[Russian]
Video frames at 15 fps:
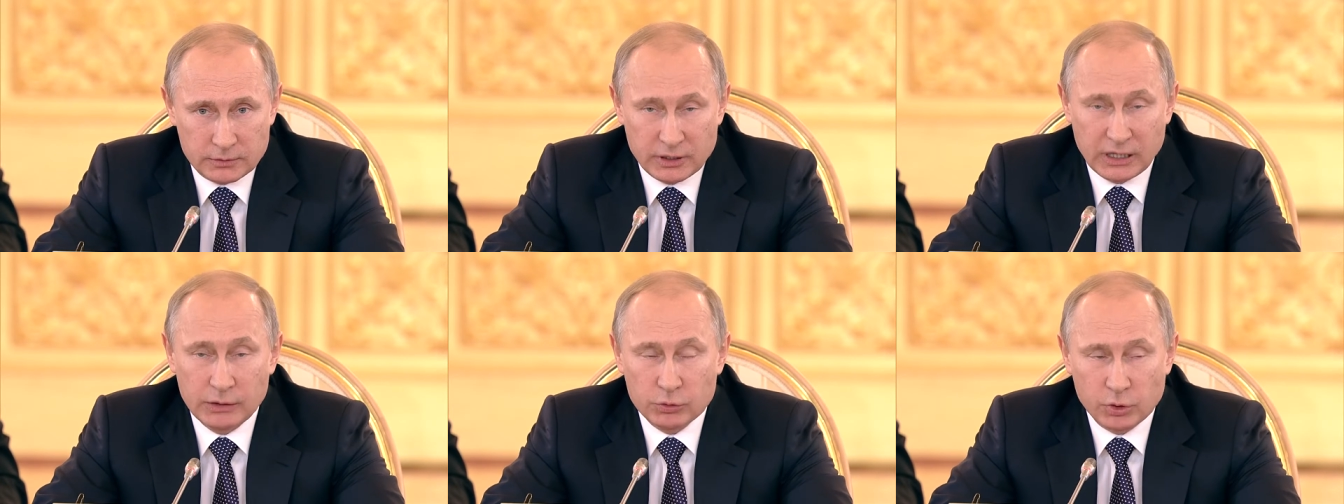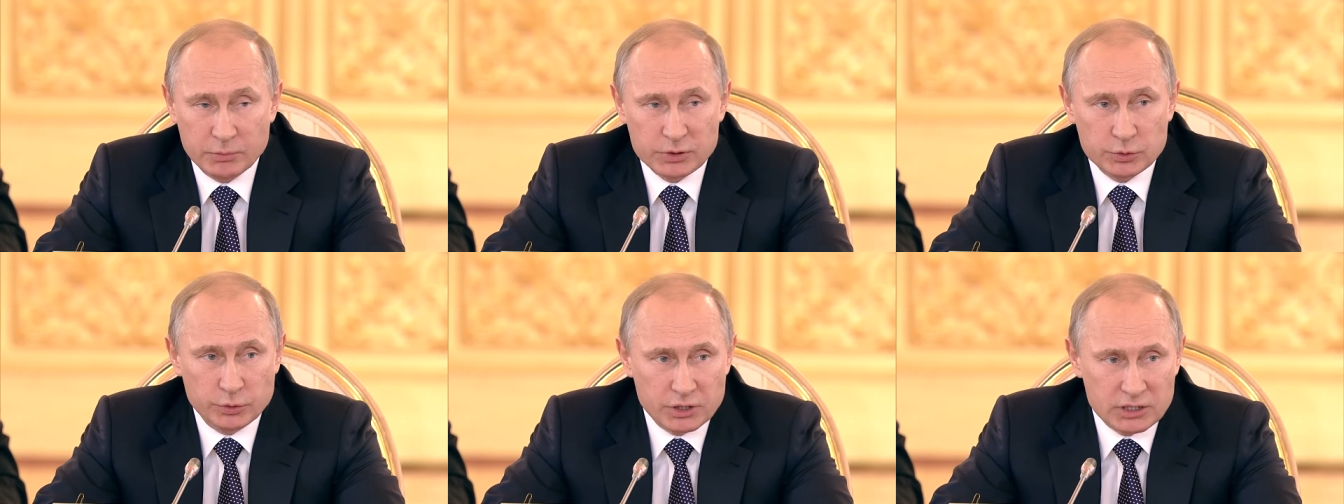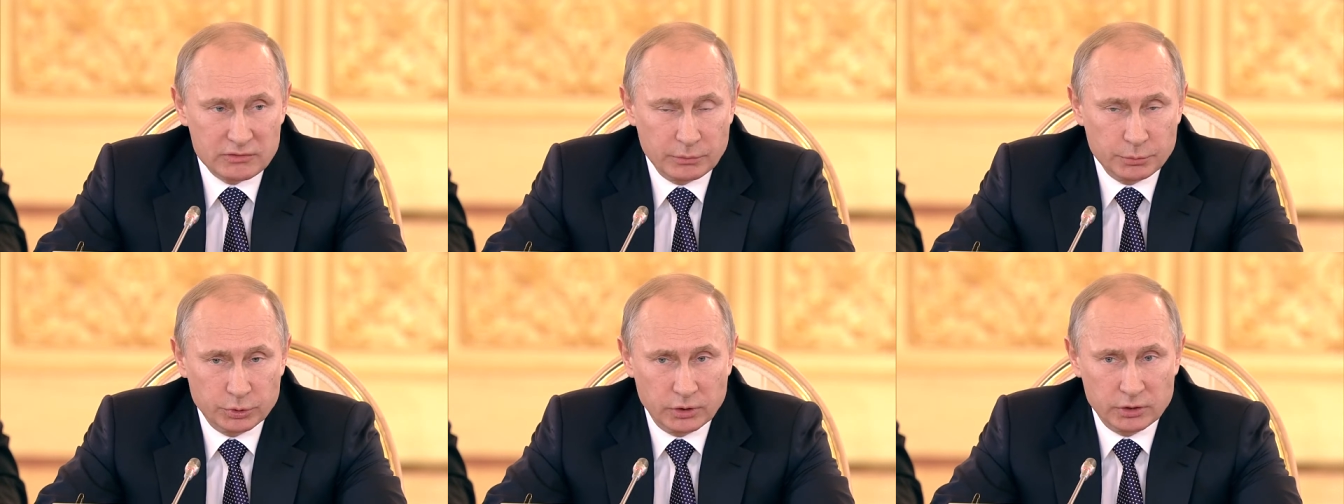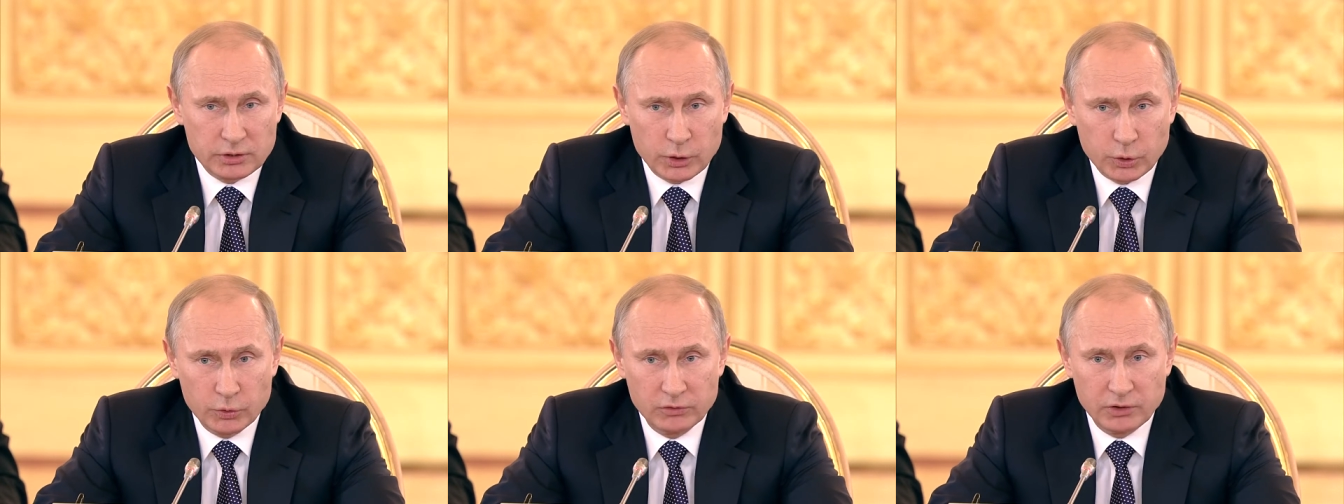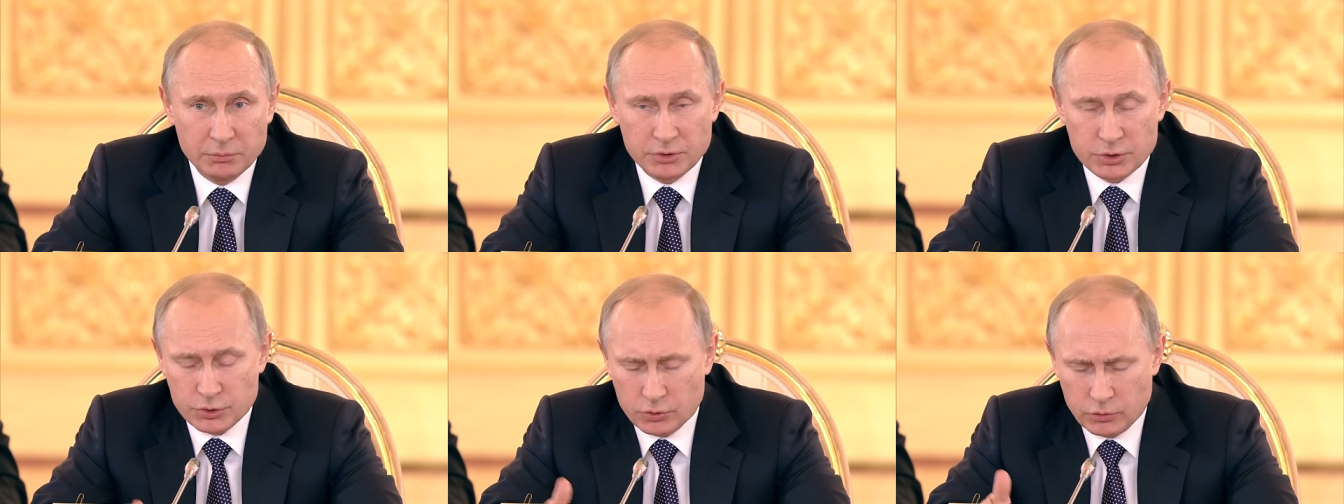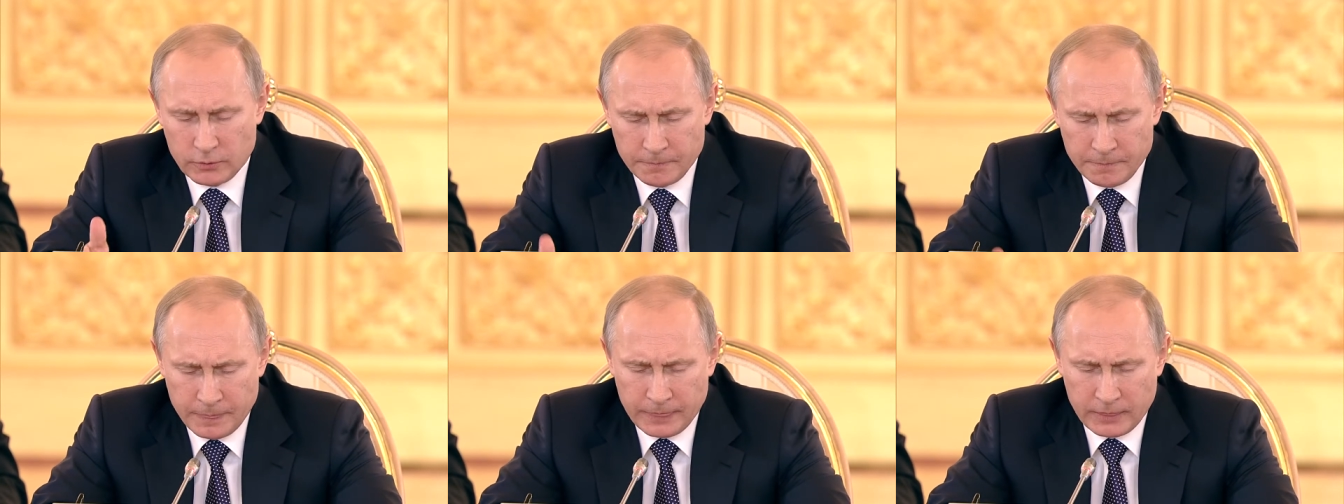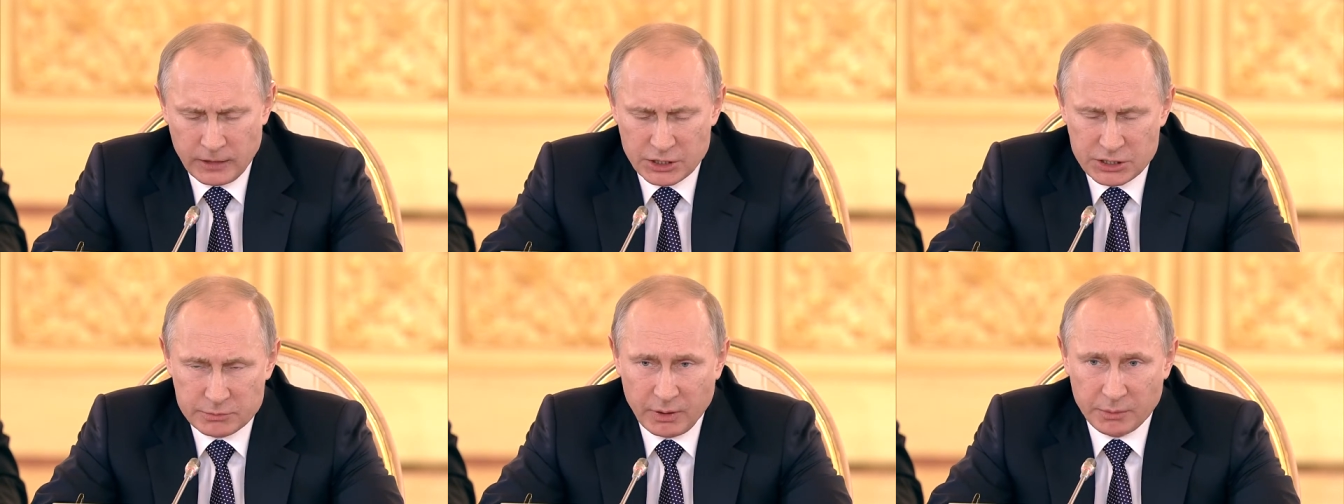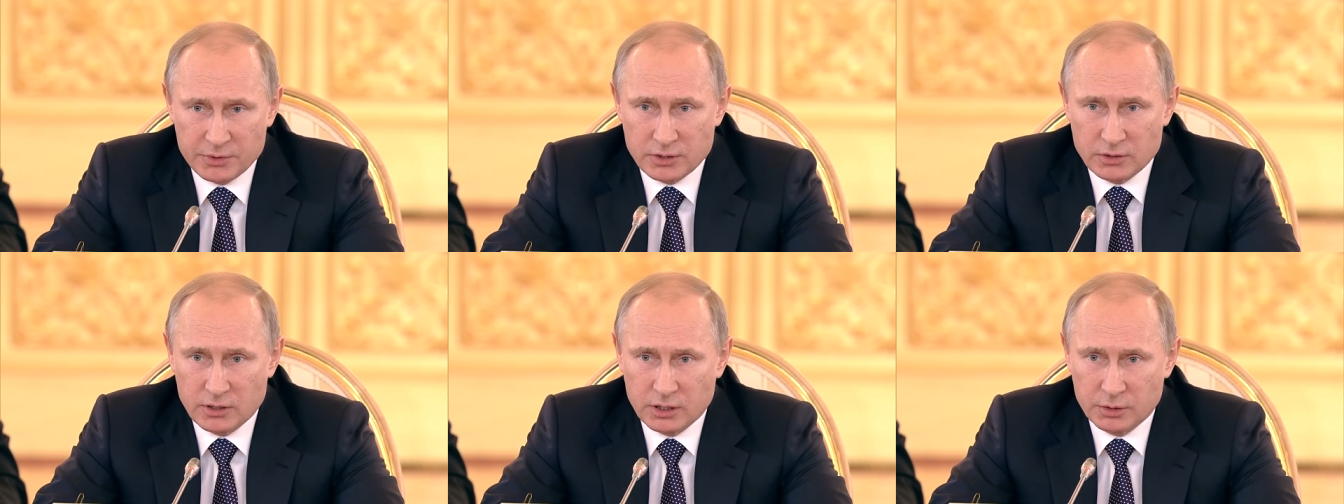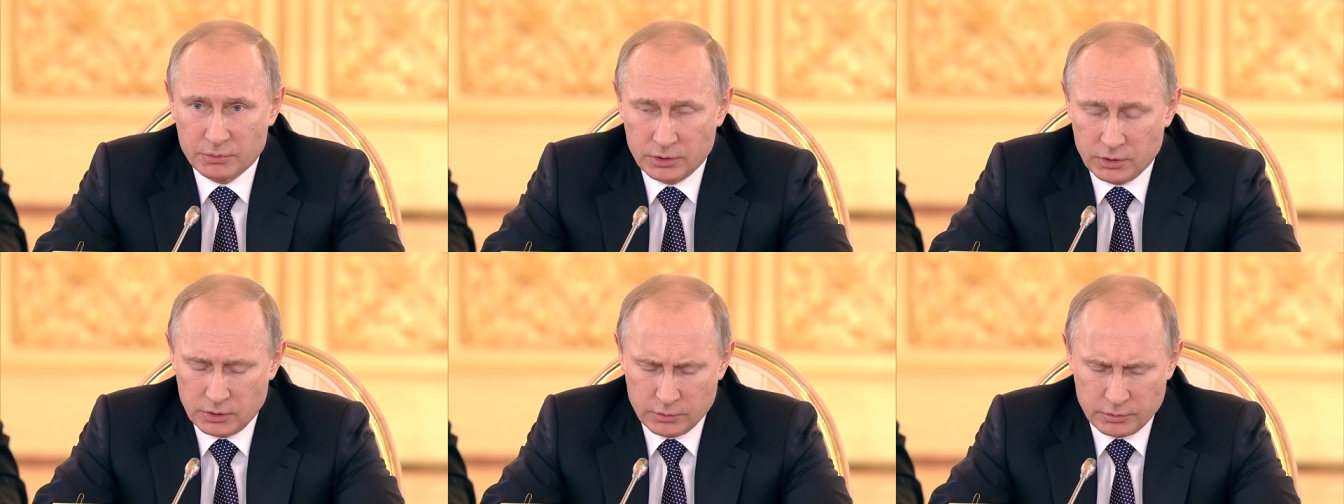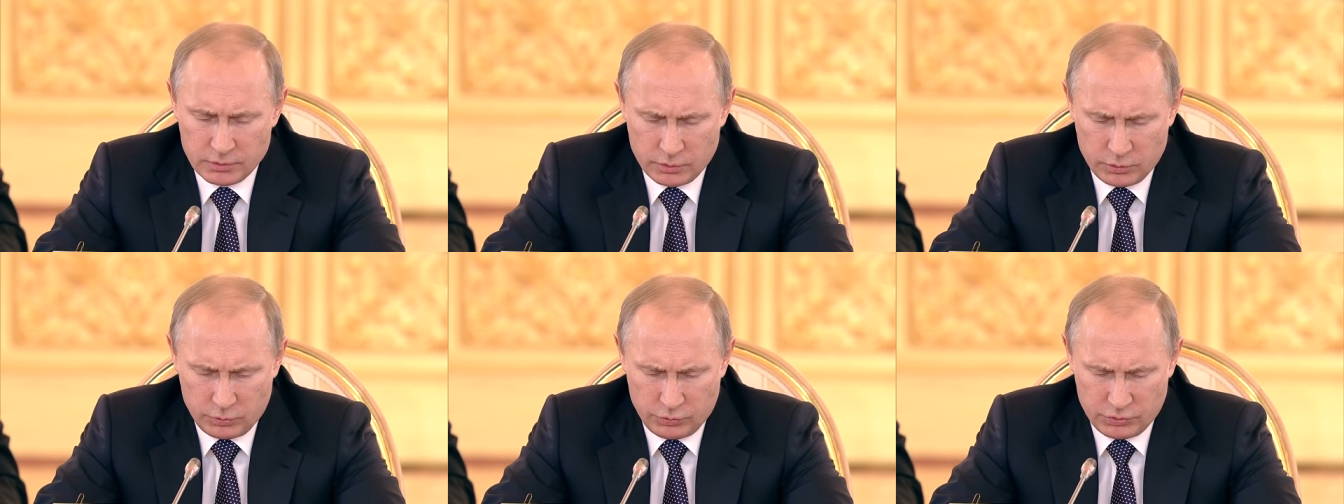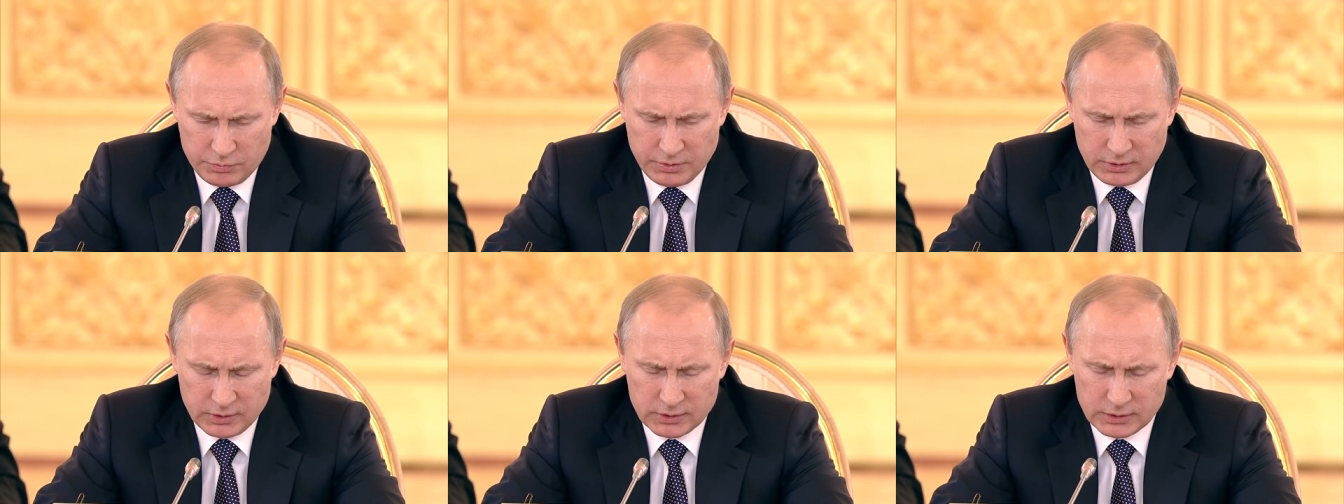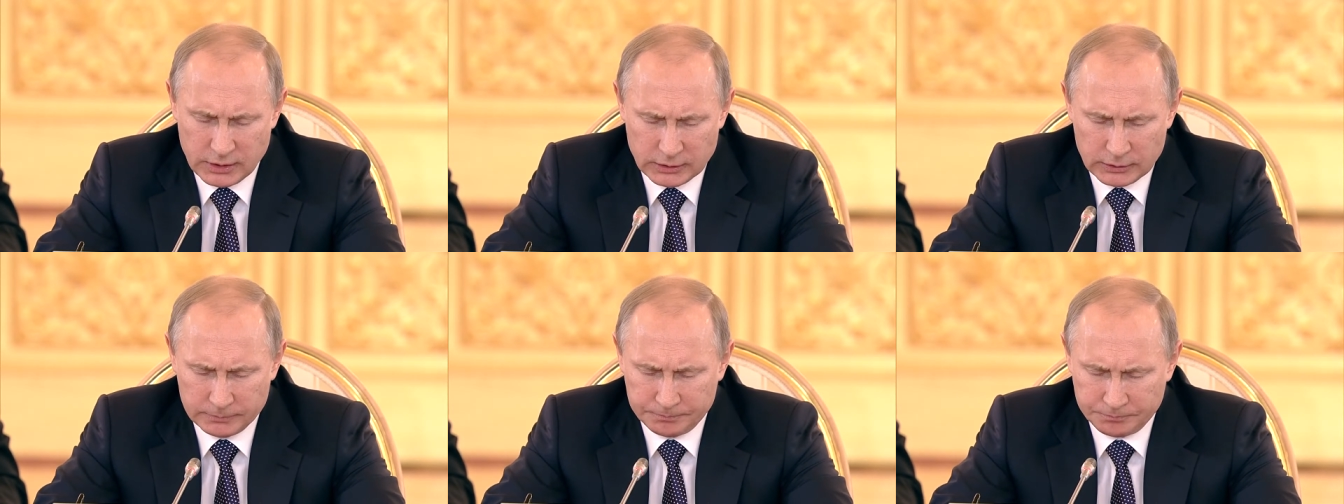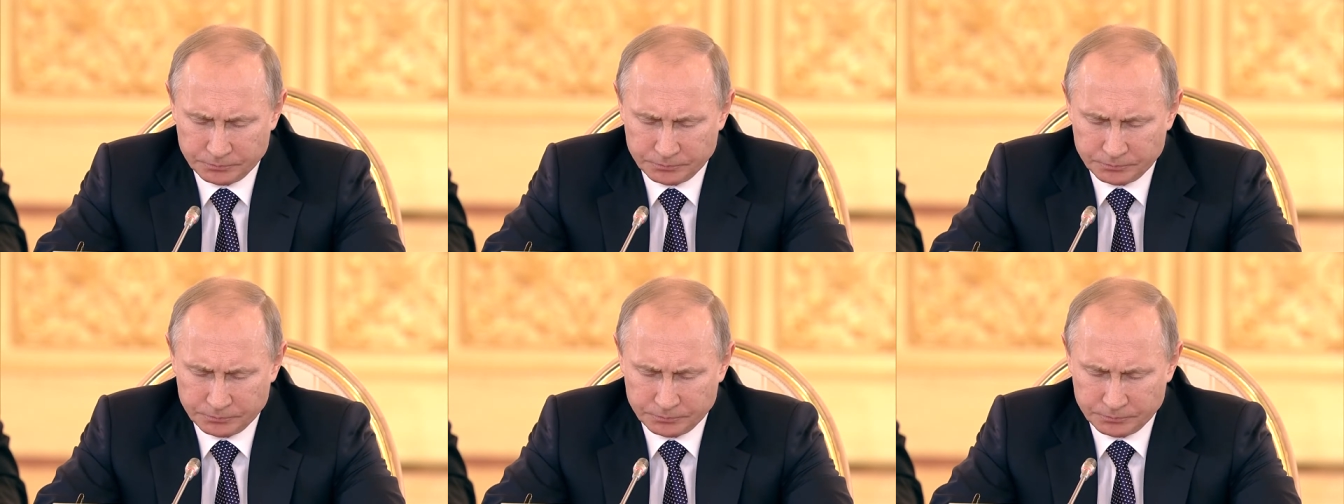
договором о зоне свободной торговли между нашим объединением и Узбекистаном.